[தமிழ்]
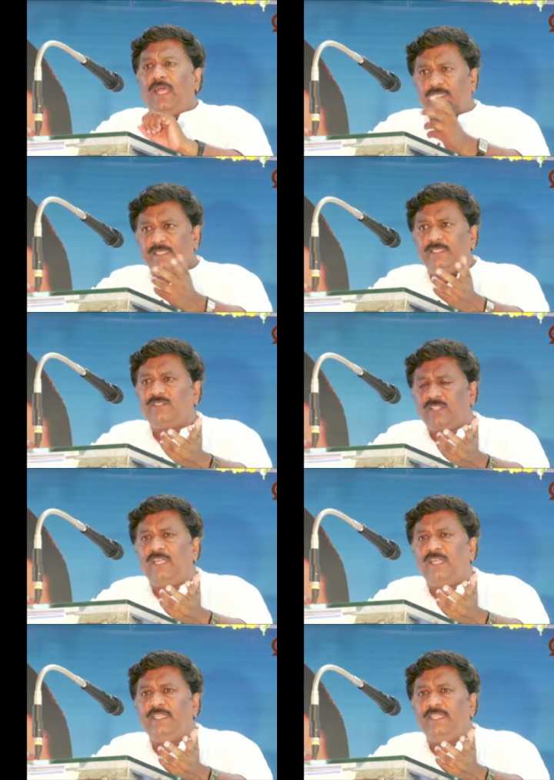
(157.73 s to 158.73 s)
அதற்கு
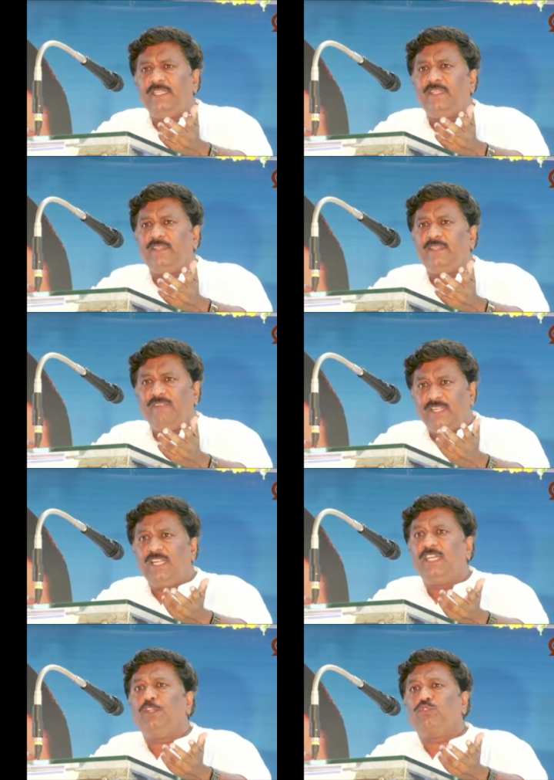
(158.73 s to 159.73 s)
சான்று என்ன
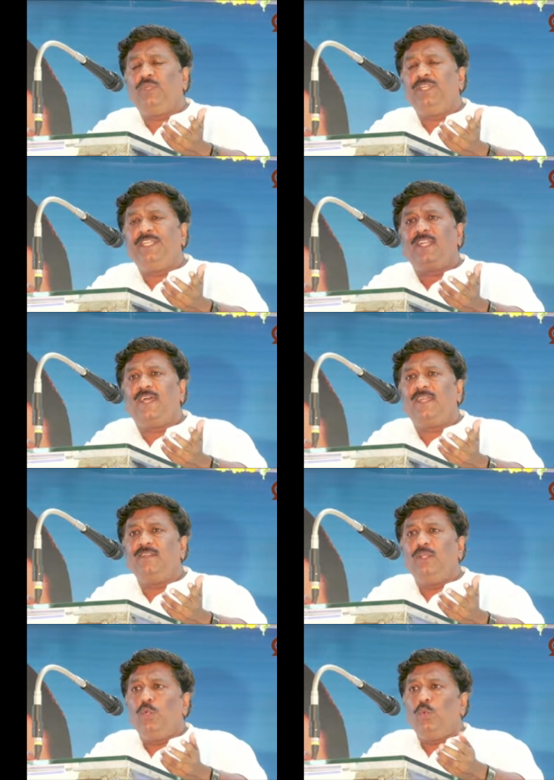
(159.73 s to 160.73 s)
வள்ளலாரே சொல்கிறார்
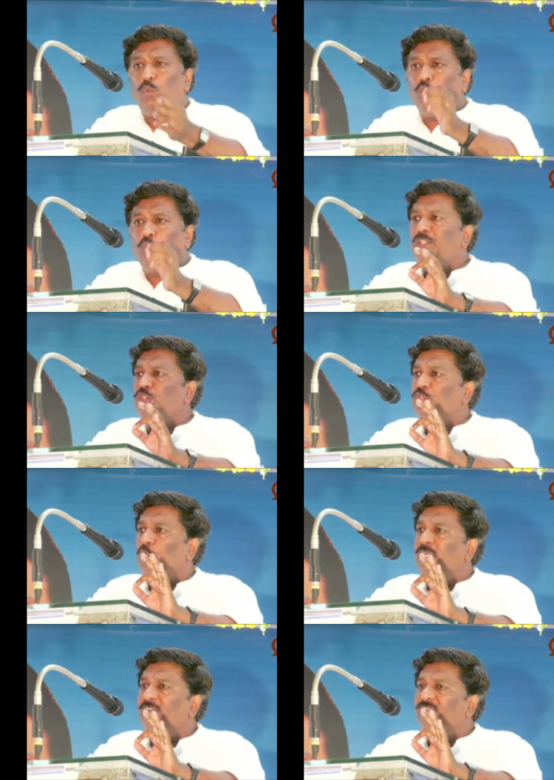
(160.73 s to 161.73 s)
உண்மை
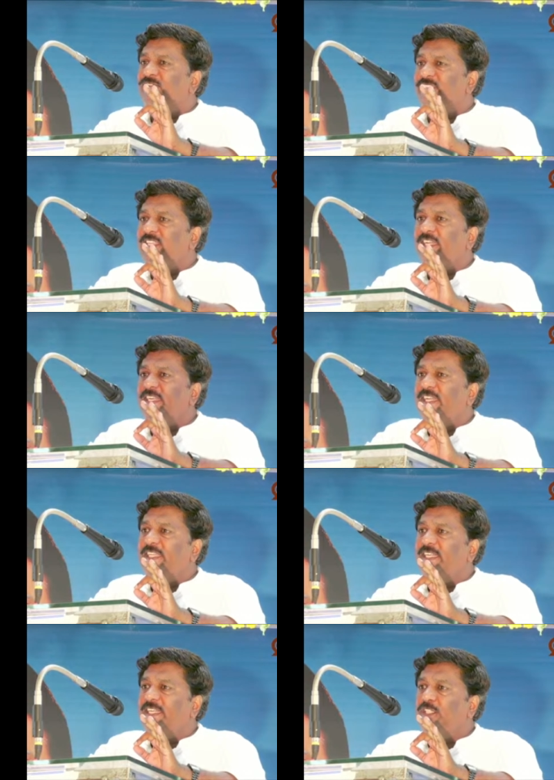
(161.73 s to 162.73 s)
சொல்ல வந்தனனே
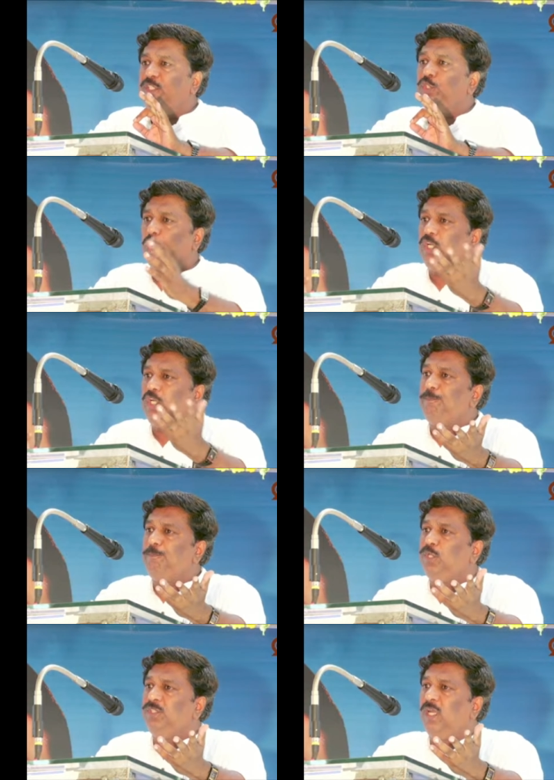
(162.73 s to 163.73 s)
என்று சொல்ல
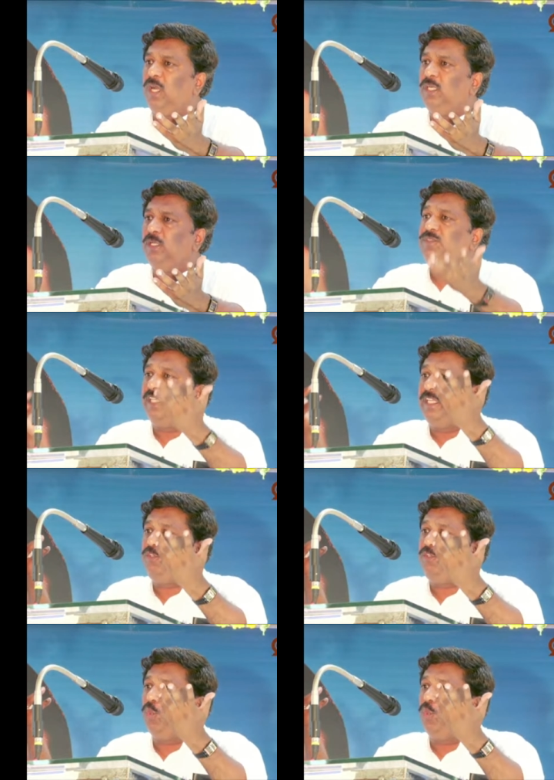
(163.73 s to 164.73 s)
புகுந்தாலும்
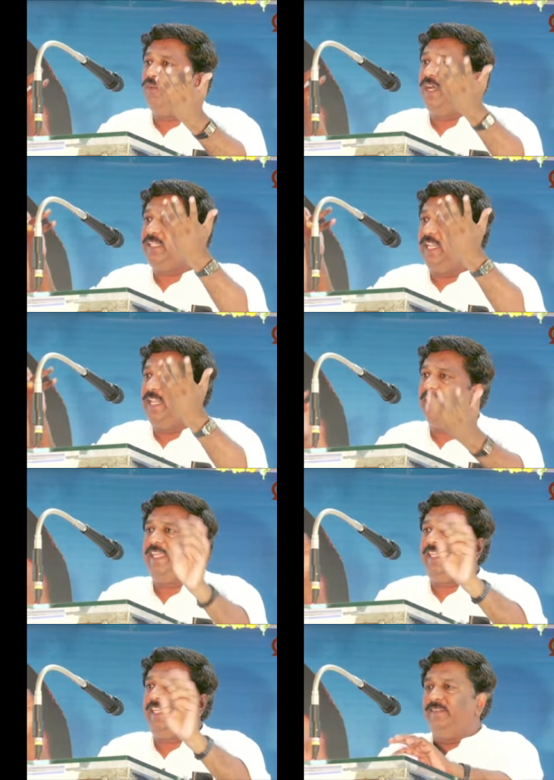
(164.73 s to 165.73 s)
தெரிந்து கொள்வார்
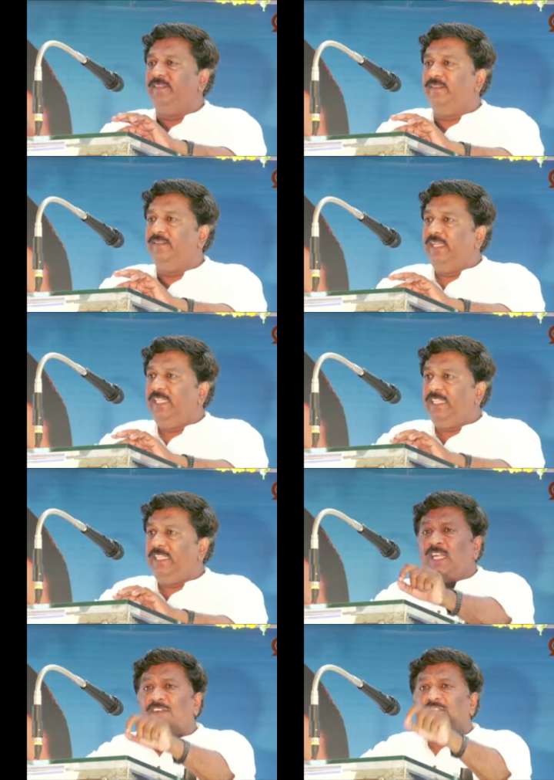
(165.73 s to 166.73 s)
இல்லை
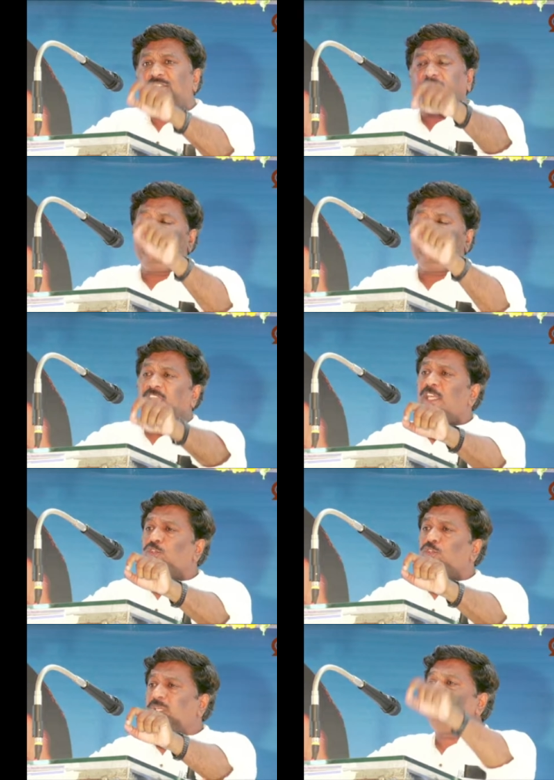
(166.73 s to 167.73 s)
இதுதான் அவர் கடைசியாக
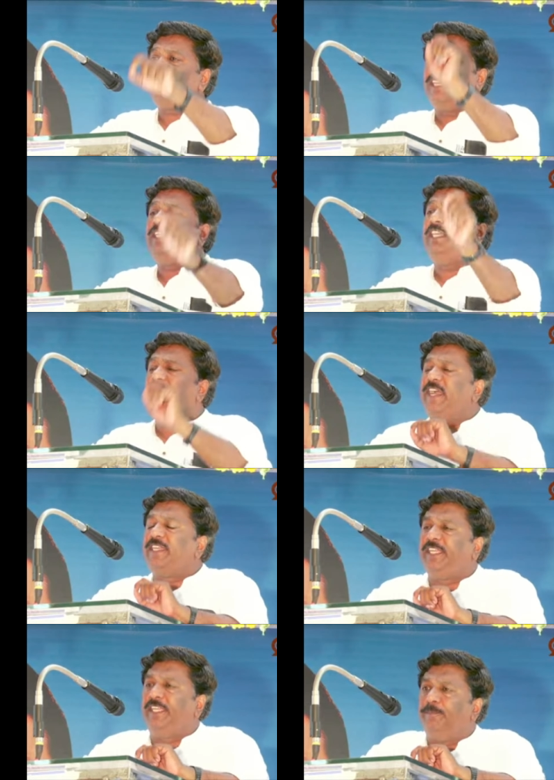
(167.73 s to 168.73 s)
சொன்ன சத்திய
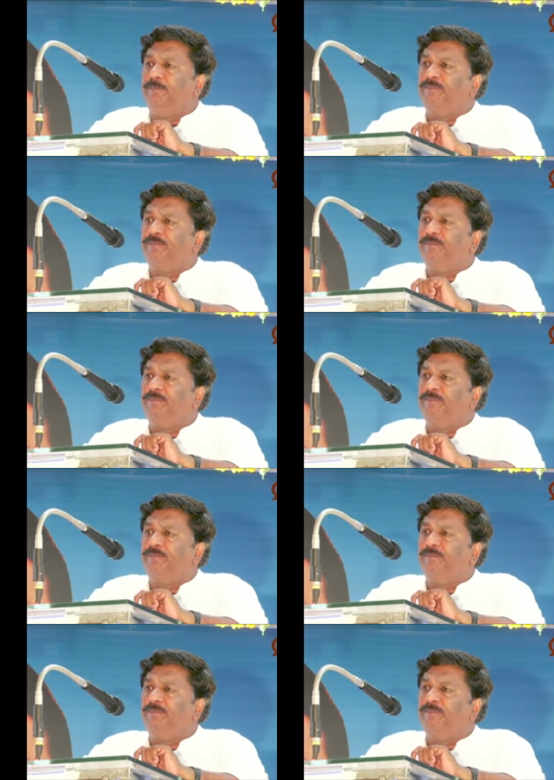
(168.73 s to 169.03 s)
வாக்கியம்